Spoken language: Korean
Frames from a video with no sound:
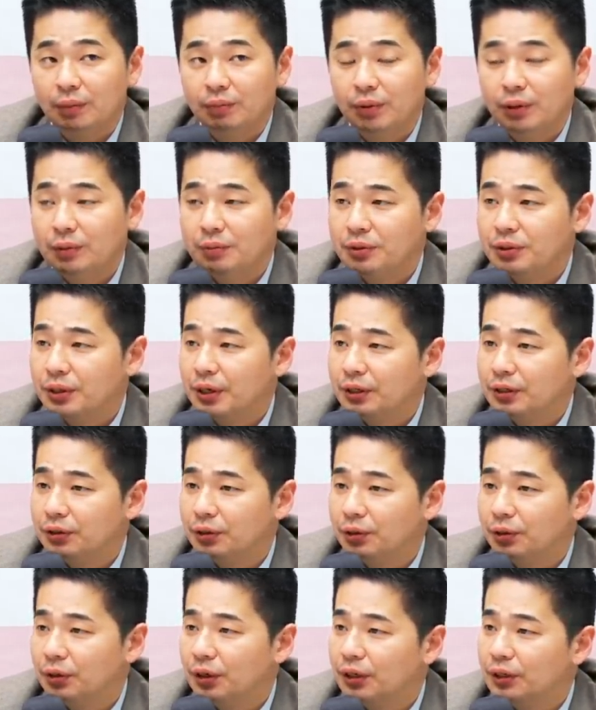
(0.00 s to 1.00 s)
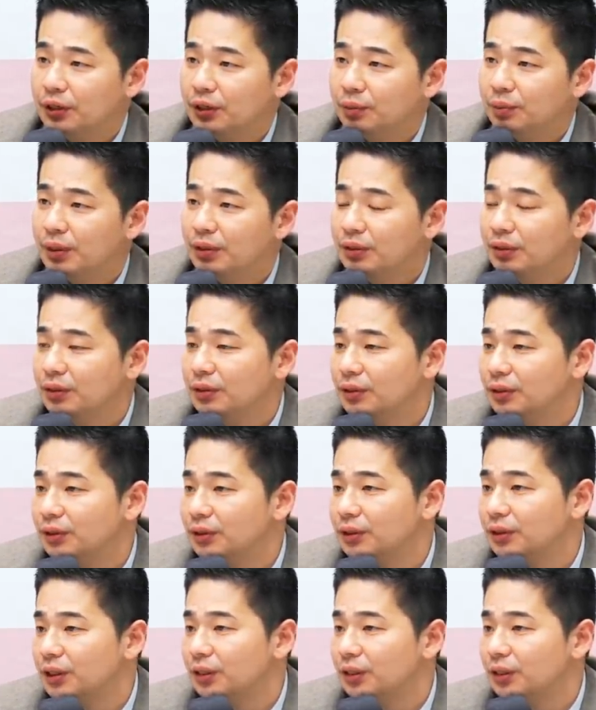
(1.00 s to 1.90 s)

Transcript: FOMC라든 여러 가지 이벤트들이 있기